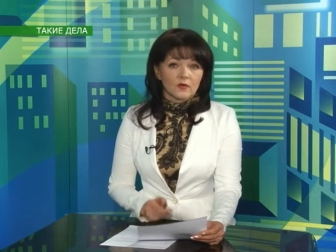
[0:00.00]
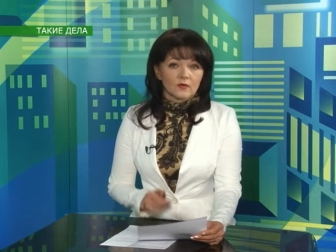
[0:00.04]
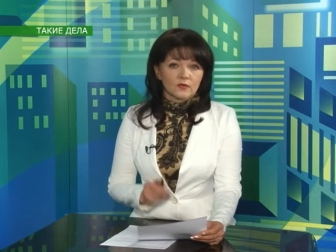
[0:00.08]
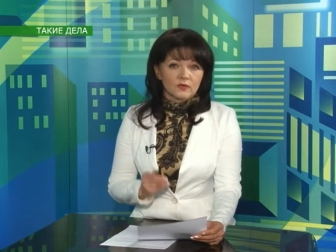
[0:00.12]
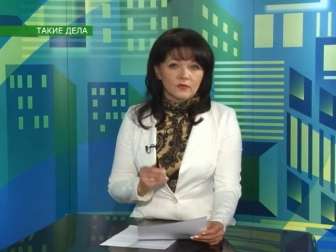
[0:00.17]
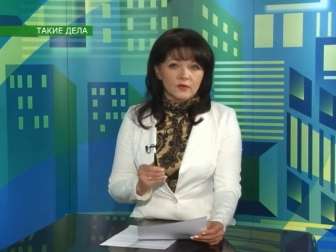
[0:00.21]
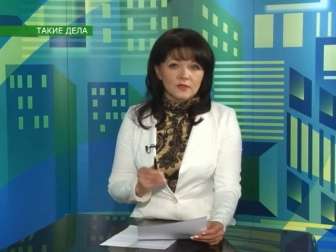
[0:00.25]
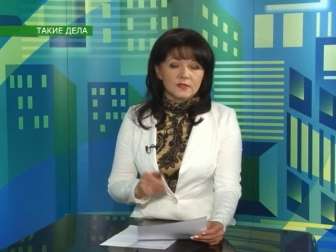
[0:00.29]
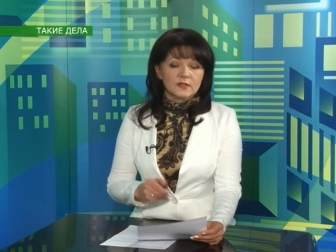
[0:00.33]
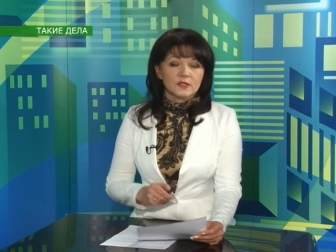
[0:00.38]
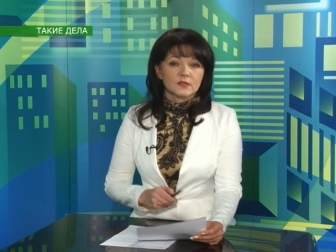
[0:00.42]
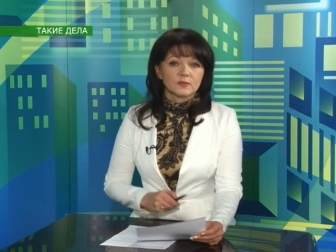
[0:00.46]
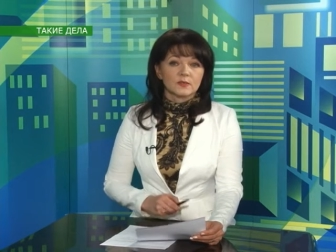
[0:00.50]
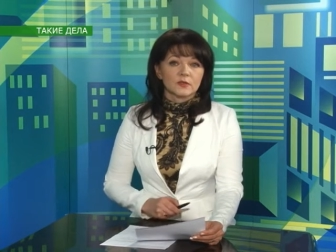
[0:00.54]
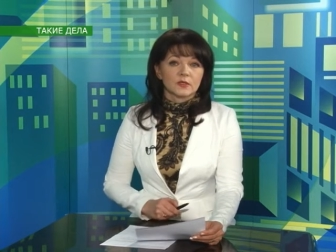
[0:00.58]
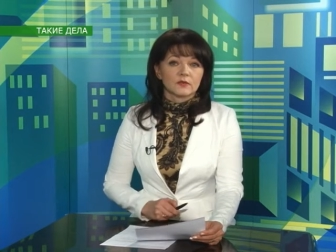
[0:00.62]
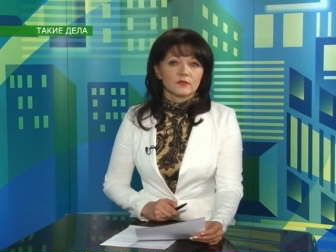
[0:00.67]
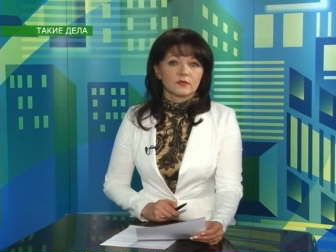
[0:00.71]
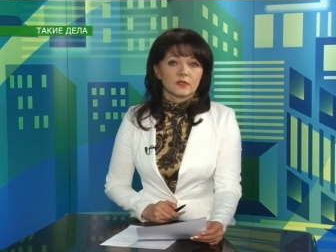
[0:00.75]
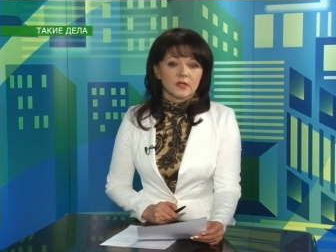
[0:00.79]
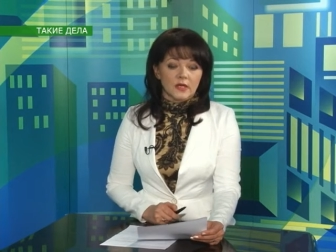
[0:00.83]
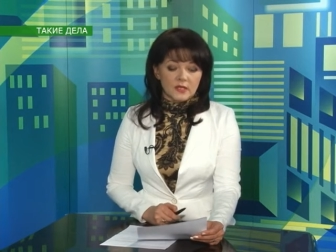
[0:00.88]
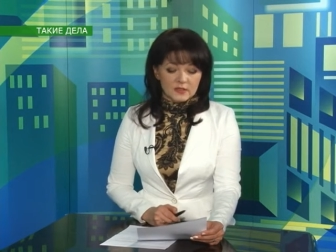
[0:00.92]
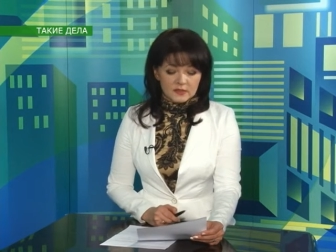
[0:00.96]
В
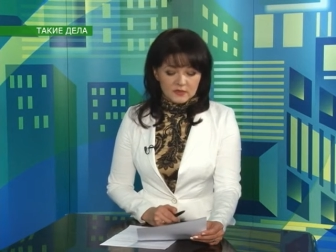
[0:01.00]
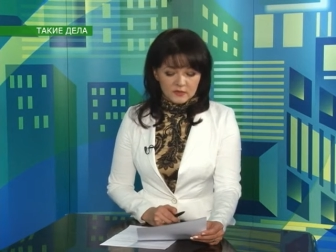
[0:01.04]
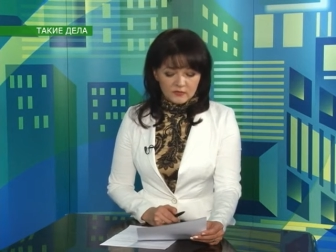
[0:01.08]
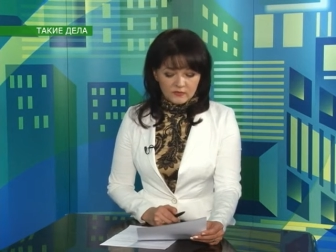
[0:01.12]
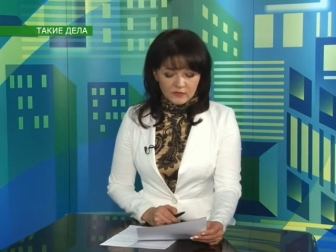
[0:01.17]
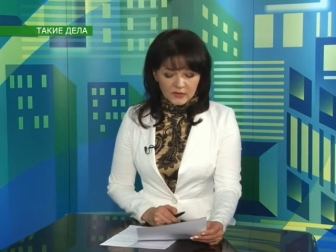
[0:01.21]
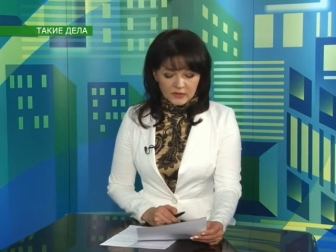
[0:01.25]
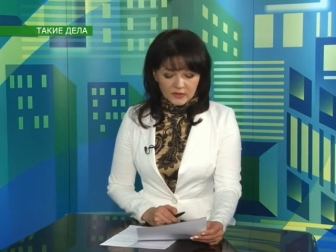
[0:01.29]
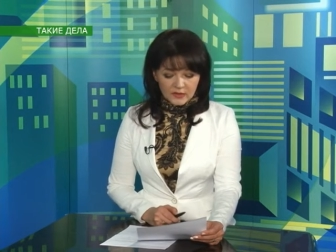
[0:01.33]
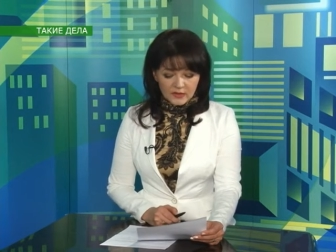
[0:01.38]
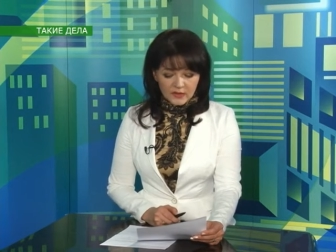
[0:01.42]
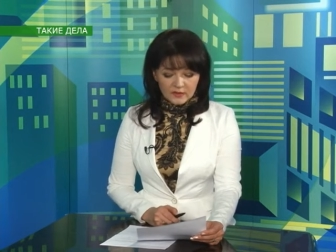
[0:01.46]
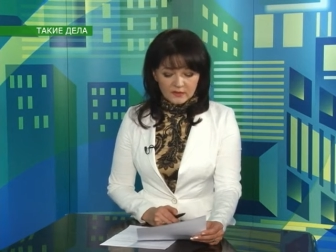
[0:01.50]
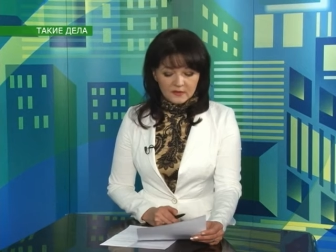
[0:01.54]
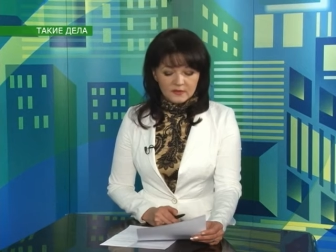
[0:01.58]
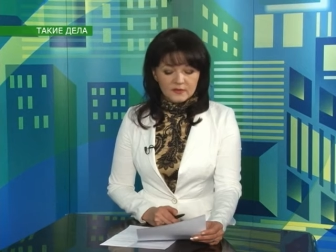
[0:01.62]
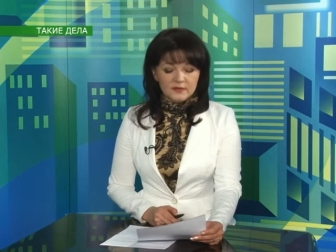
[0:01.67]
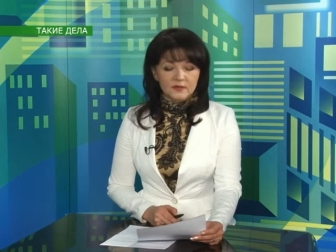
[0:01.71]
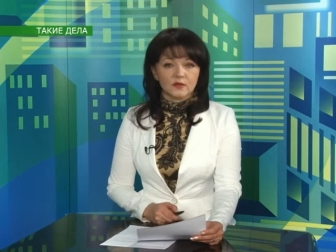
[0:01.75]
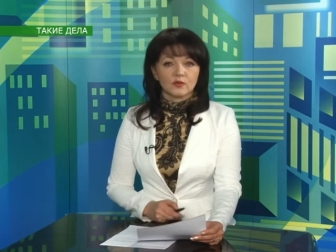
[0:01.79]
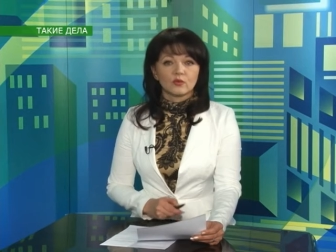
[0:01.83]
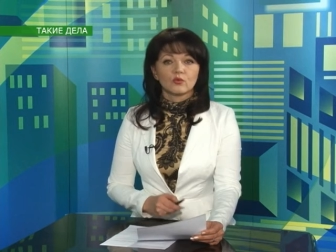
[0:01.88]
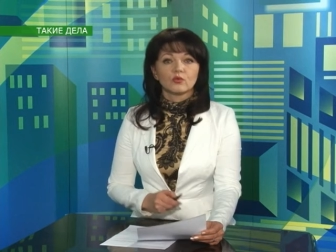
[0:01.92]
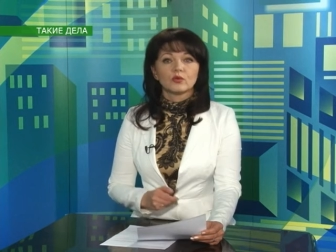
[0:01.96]
21 раз в
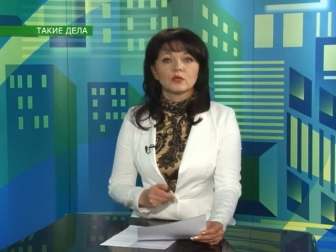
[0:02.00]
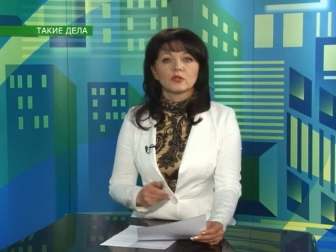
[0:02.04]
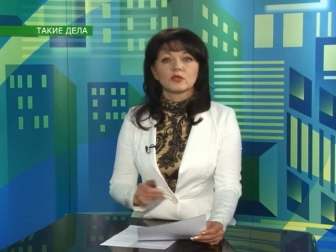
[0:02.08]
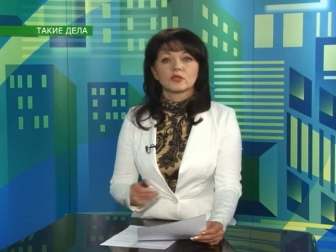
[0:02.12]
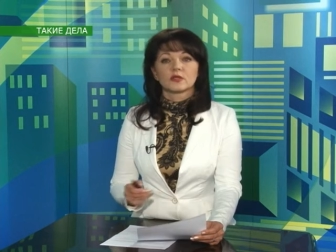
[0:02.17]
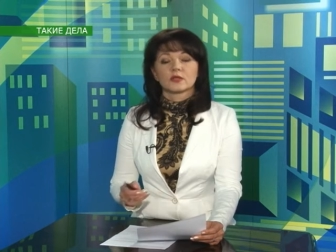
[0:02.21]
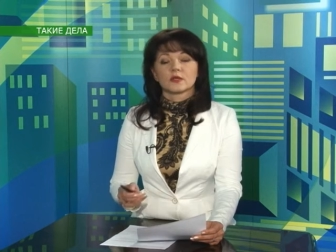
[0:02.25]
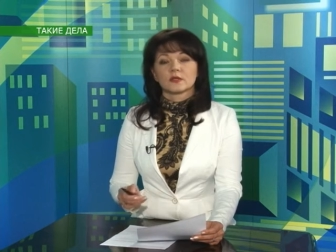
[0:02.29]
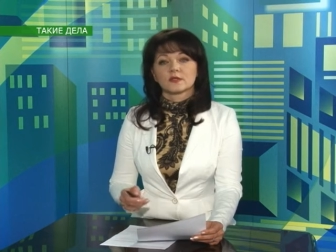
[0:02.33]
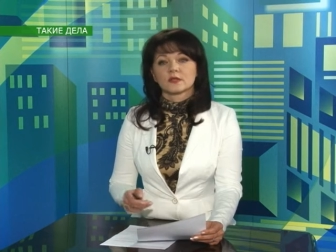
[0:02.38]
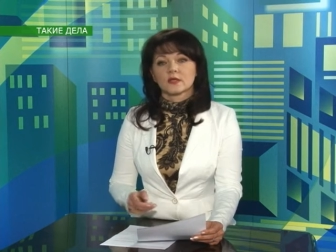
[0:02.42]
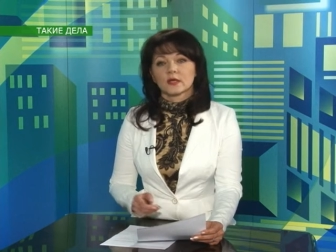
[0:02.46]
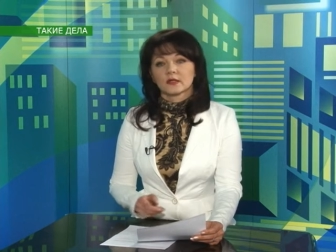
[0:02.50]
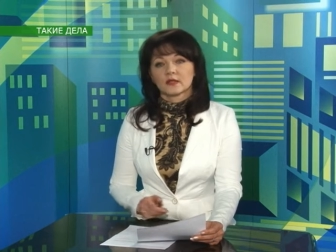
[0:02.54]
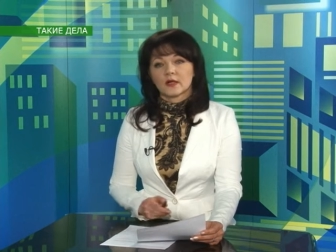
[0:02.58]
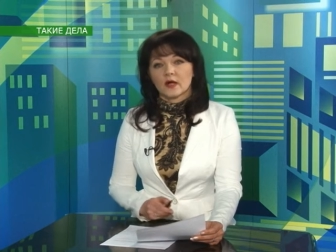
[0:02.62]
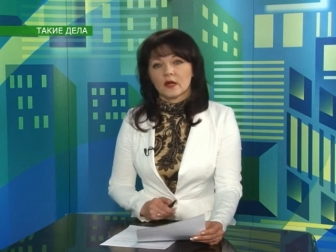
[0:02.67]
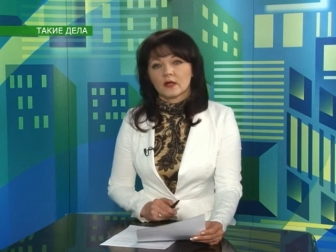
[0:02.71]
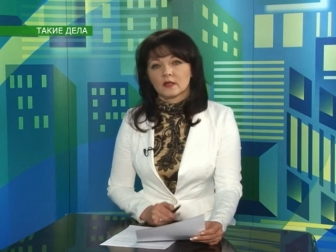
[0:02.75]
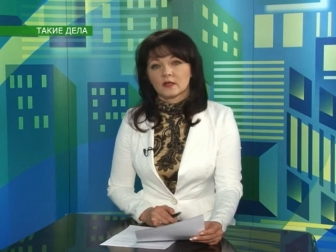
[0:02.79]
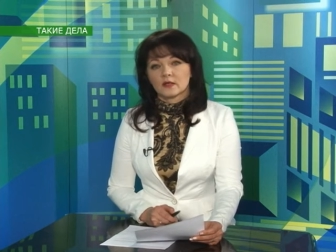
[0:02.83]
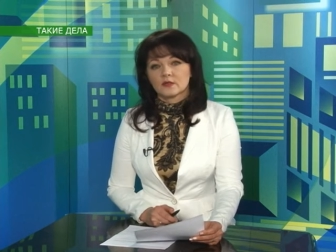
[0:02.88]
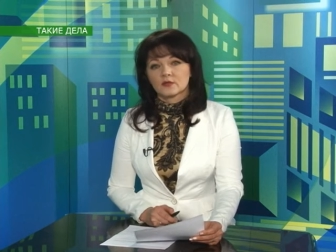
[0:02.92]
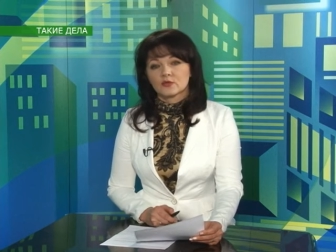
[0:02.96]
Архангельске уличное
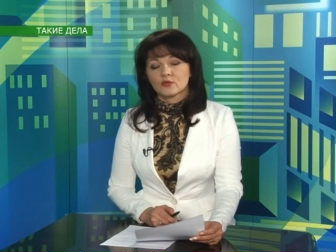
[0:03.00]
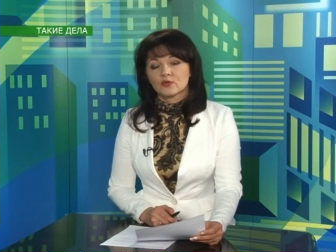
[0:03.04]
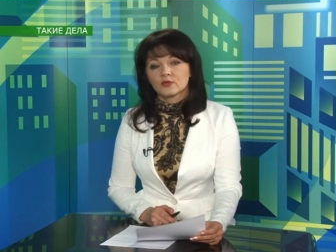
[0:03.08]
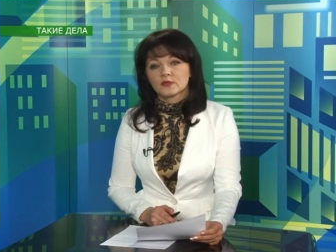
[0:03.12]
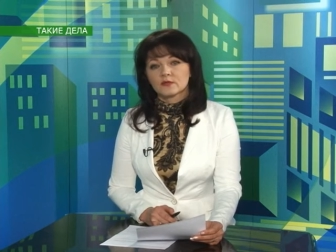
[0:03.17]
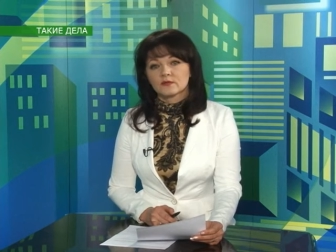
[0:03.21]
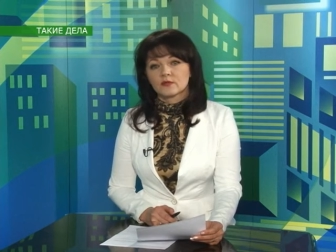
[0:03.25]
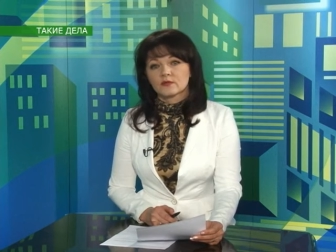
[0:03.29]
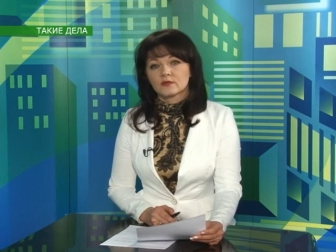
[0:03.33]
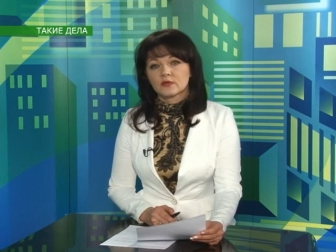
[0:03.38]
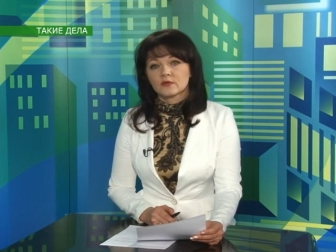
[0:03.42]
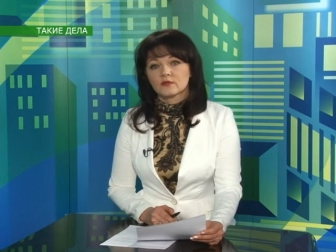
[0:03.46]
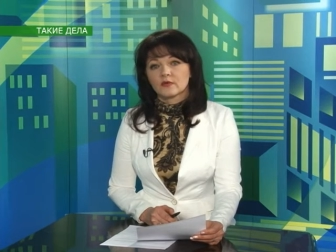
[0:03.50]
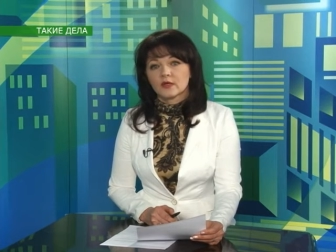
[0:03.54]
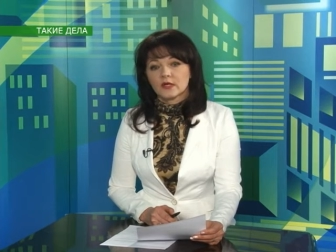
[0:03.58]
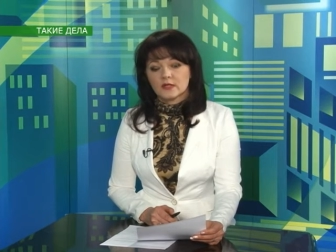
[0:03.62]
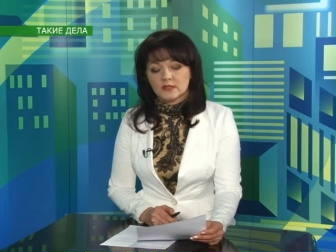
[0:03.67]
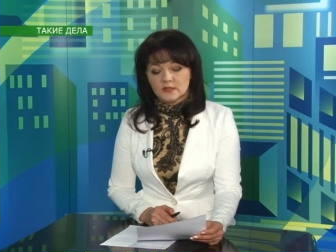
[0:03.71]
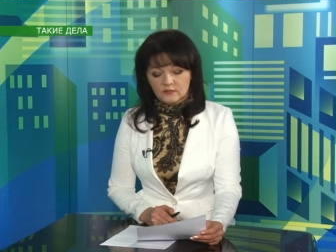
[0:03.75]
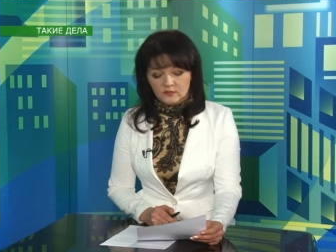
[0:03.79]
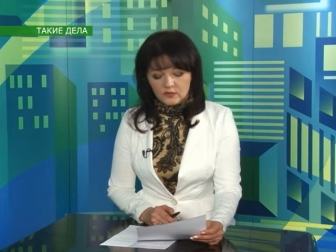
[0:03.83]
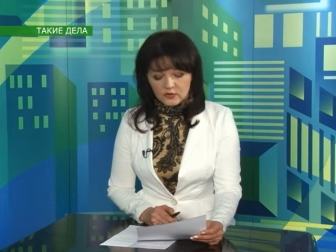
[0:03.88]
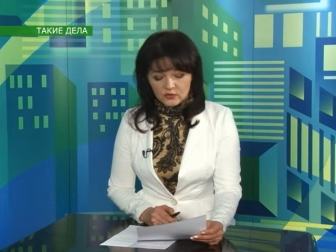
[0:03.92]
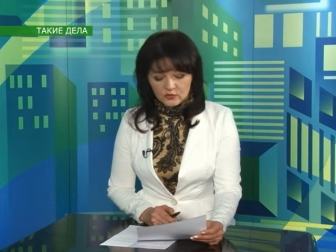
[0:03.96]
театральное искусство в
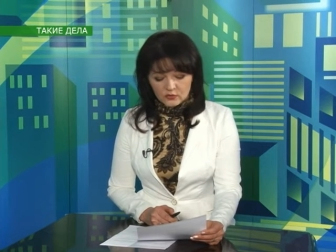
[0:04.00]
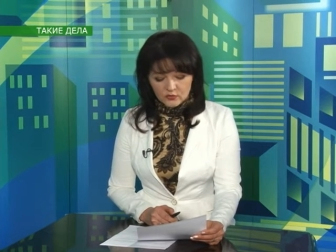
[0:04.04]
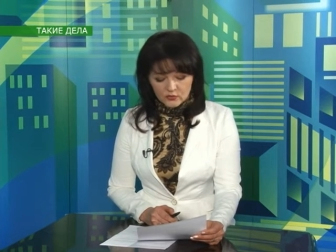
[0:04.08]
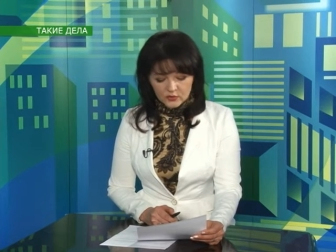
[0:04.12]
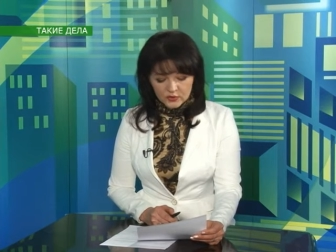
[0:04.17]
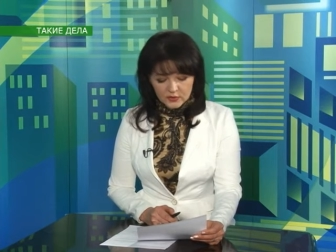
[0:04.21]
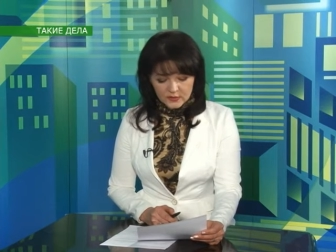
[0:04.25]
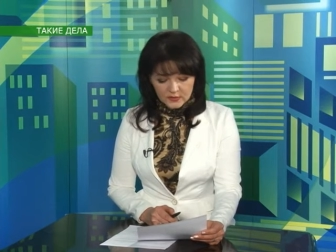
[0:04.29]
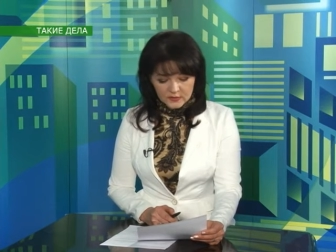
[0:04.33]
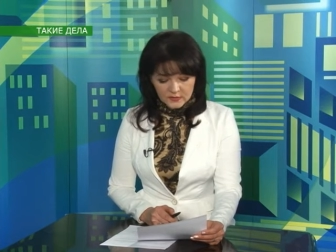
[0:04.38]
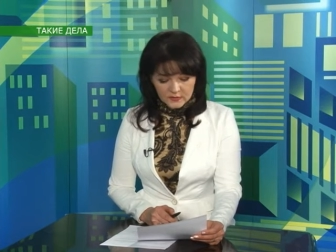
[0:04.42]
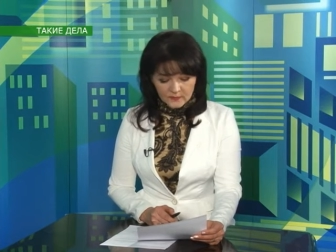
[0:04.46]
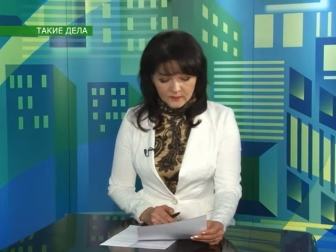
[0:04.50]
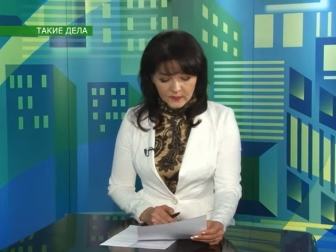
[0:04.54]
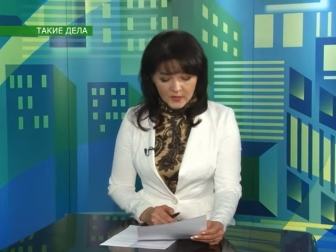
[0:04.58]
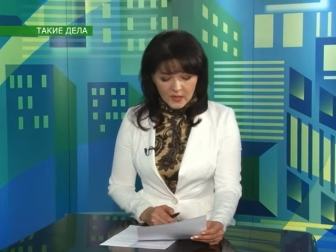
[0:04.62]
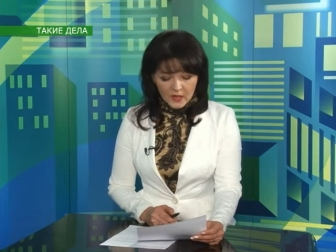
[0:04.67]
врывается в нашу жизнь.